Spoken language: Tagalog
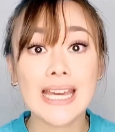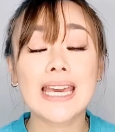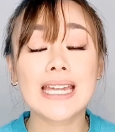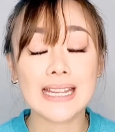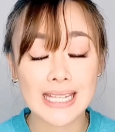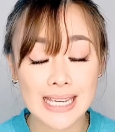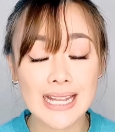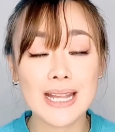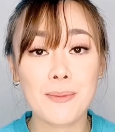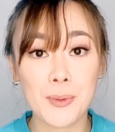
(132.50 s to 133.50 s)

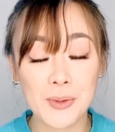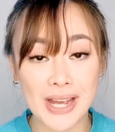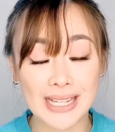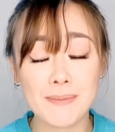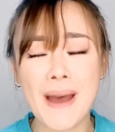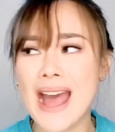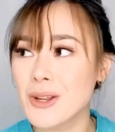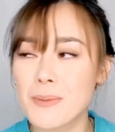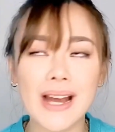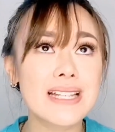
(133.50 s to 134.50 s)
itigil na po natin.
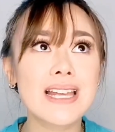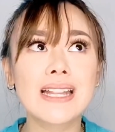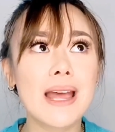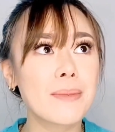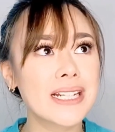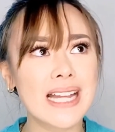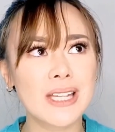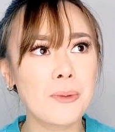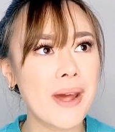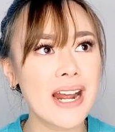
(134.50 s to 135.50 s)
Paano ba? Kasi ang dami
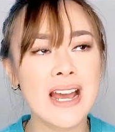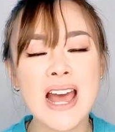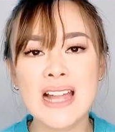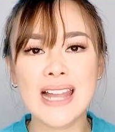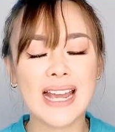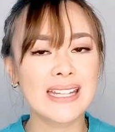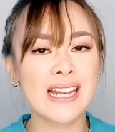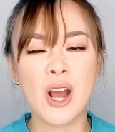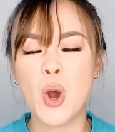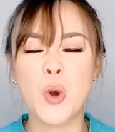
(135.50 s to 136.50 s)
nagtatanong, parang lagi
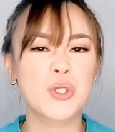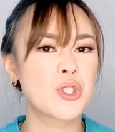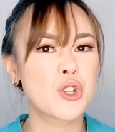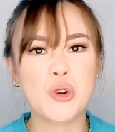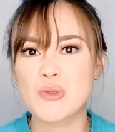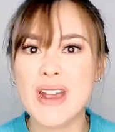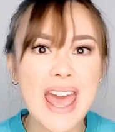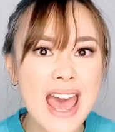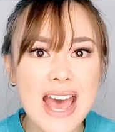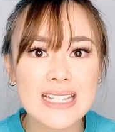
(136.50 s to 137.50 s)
nilang ako
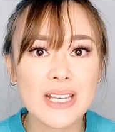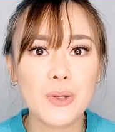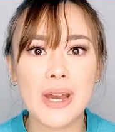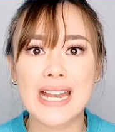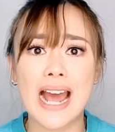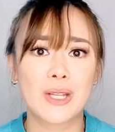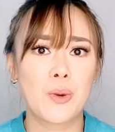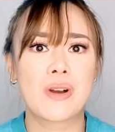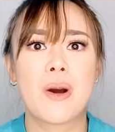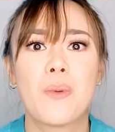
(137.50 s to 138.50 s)
stress, anong kailangan
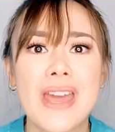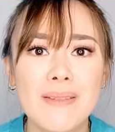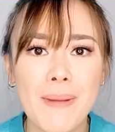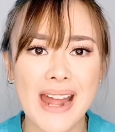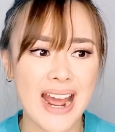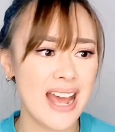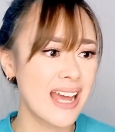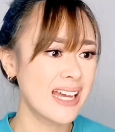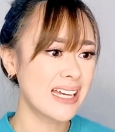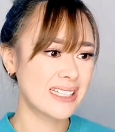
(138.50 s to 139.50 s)
kong gawin para
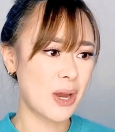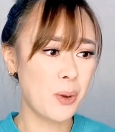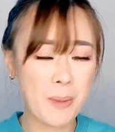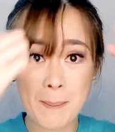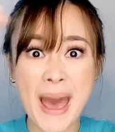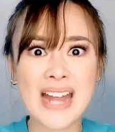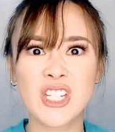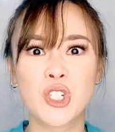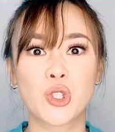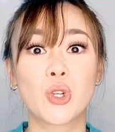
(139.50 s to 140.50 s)
na
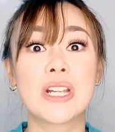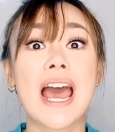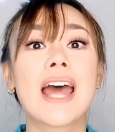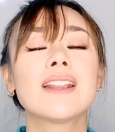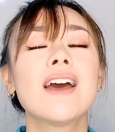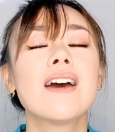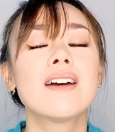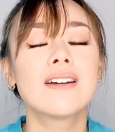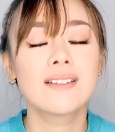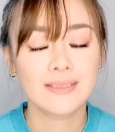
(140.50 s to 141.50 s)
manage ko tong lahat.
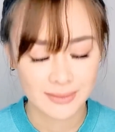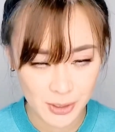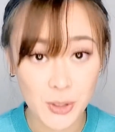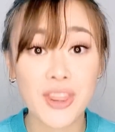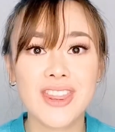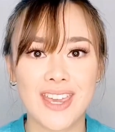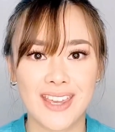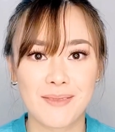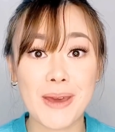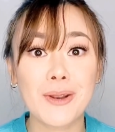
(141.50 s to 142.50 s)
Good
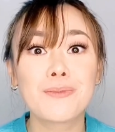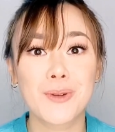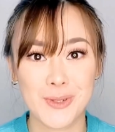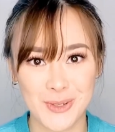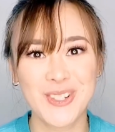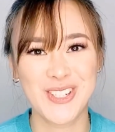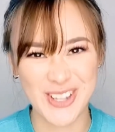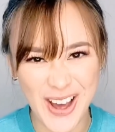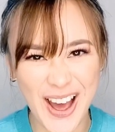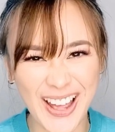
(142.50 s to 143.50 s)
thing, meron pong
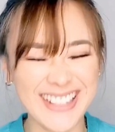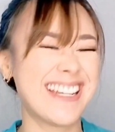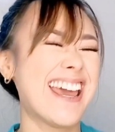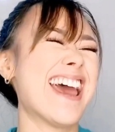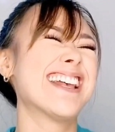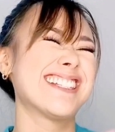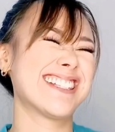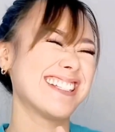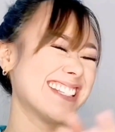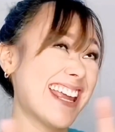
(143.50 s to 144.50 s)
solusyon! Yes!
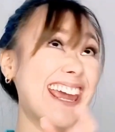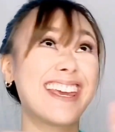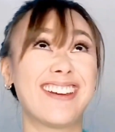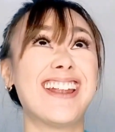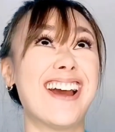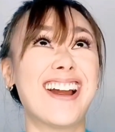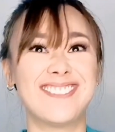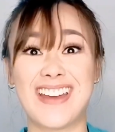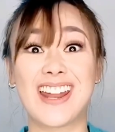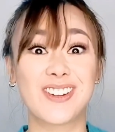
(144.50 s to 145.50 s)
Thank you, Lord!
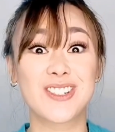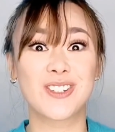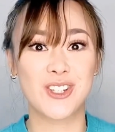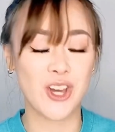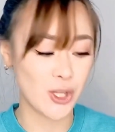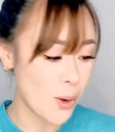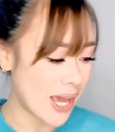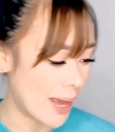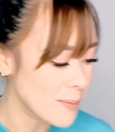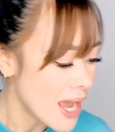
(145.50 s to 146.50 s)
Merong solusyon.
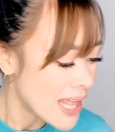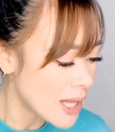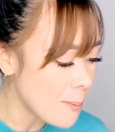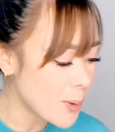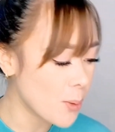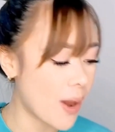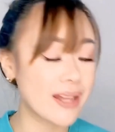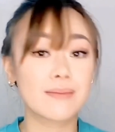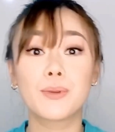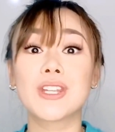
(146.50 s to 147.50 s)
Okay, number
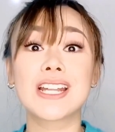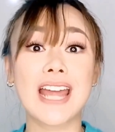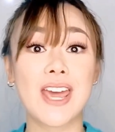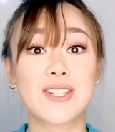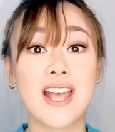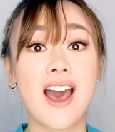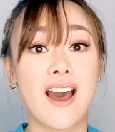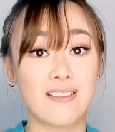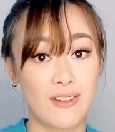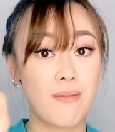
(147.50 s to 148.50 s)
one. Punta na tayo
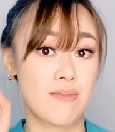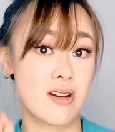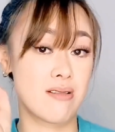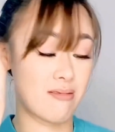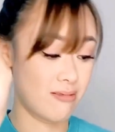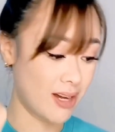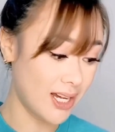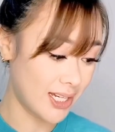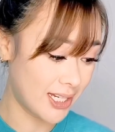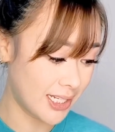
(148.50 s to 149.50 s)
sa number
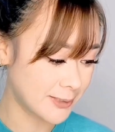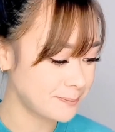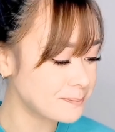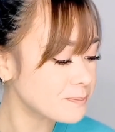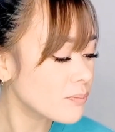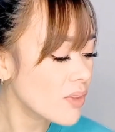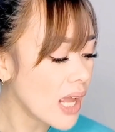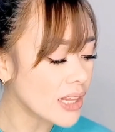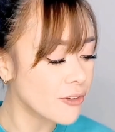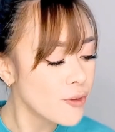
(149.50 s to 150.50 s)
one.
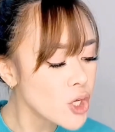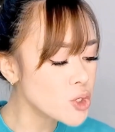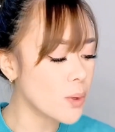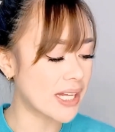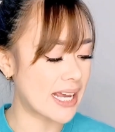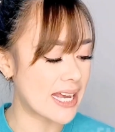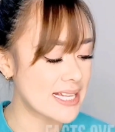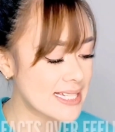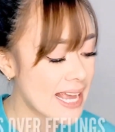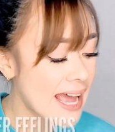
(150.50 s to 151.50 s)
The first one
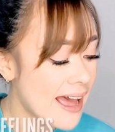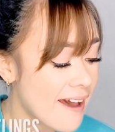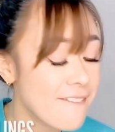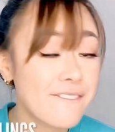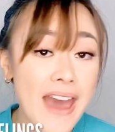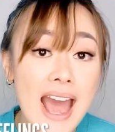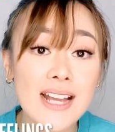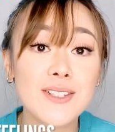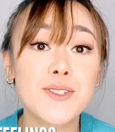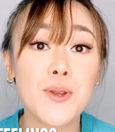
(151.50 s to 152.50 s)
is
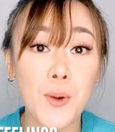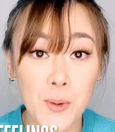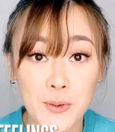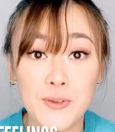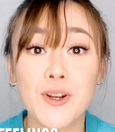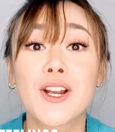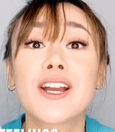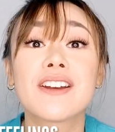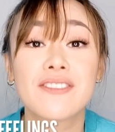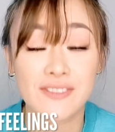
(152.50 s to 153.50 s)
facts over
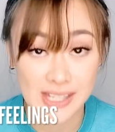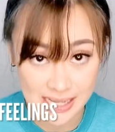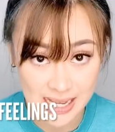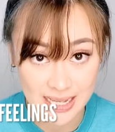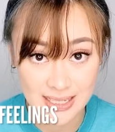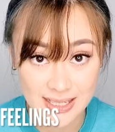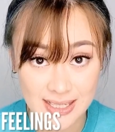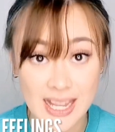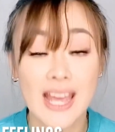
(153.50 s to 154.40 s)
feelings.